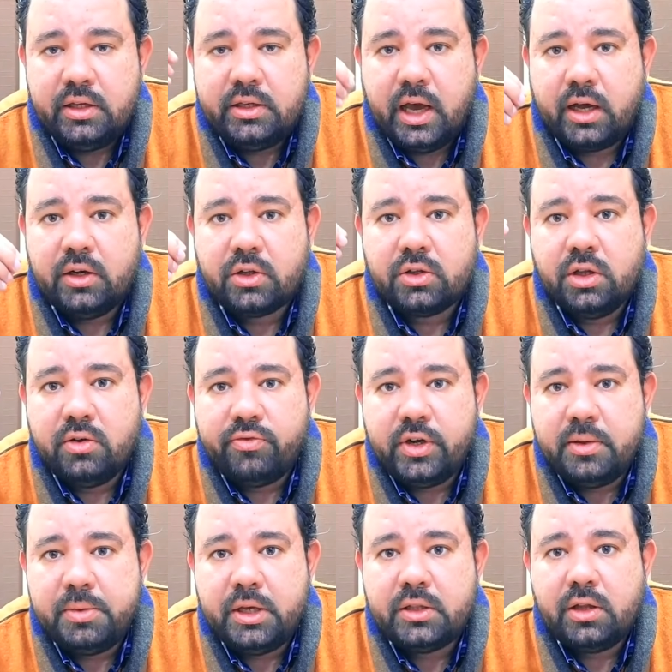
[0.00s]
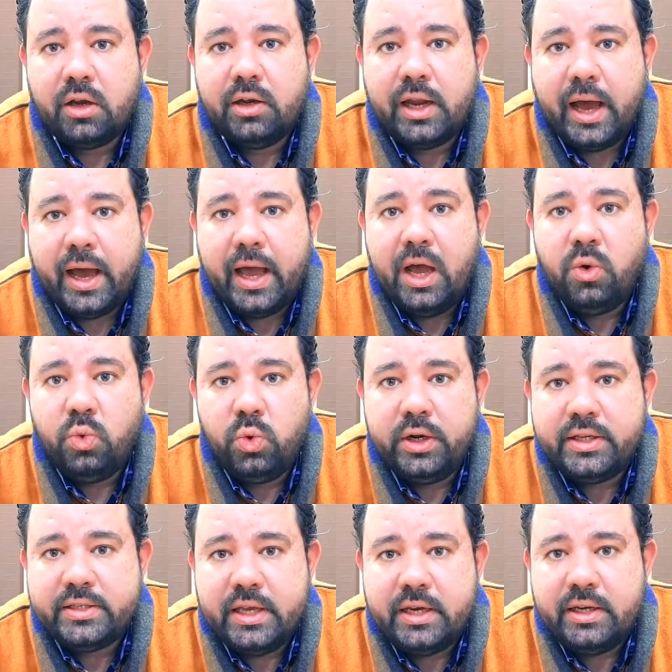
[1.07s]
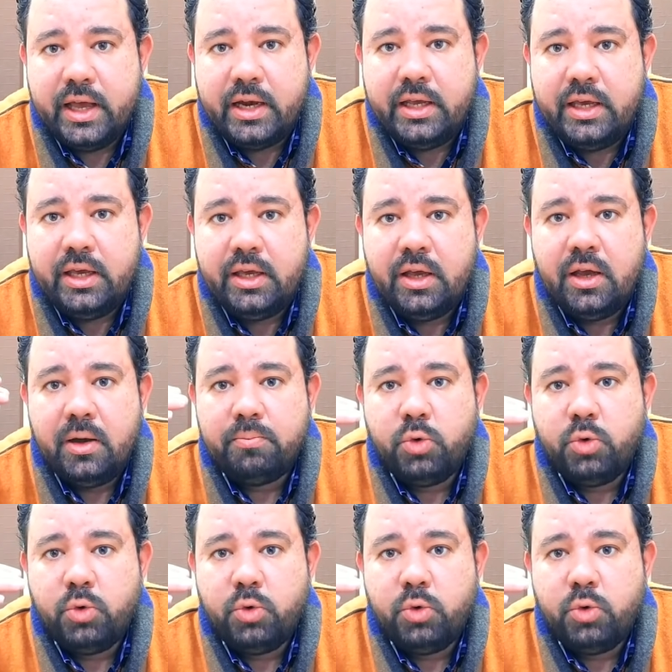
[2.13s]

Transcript: يعني الطفل بيطلع أول سنة ليه